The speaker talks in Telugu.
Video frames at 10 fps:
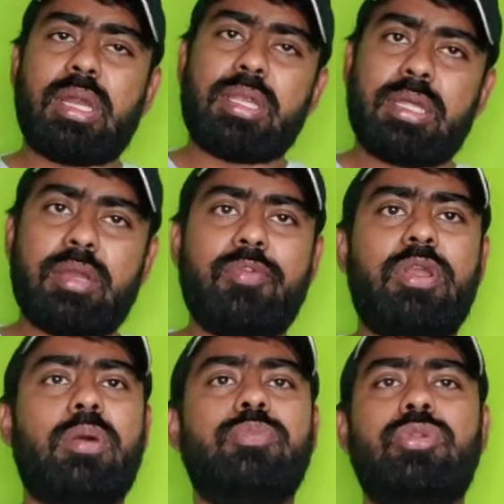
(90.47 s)
గట్టిగా
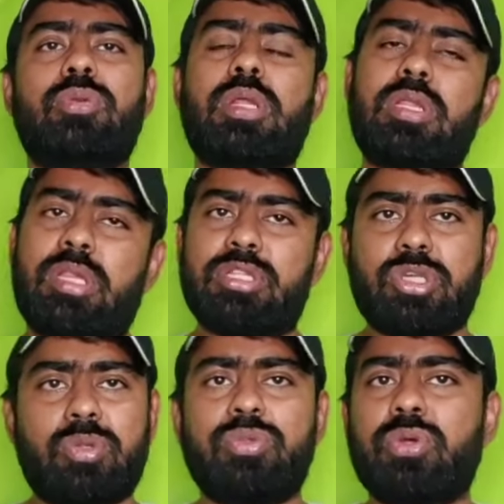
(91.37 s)
వీళ్ళు నమ్ముతున్నారు అదే
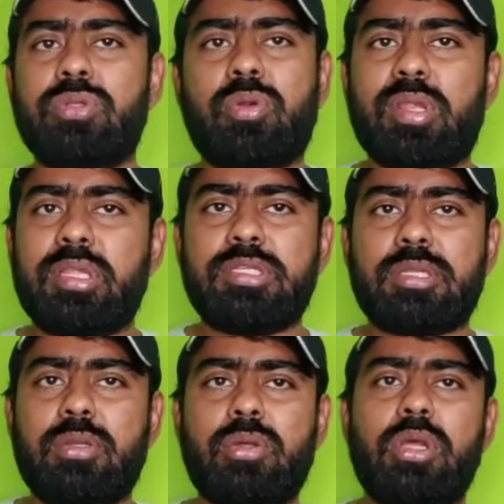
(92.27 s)
జరుగుతోంది కూడా
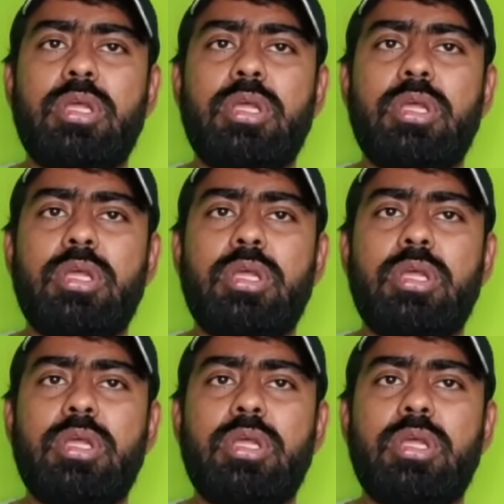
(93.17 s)
దేశంలో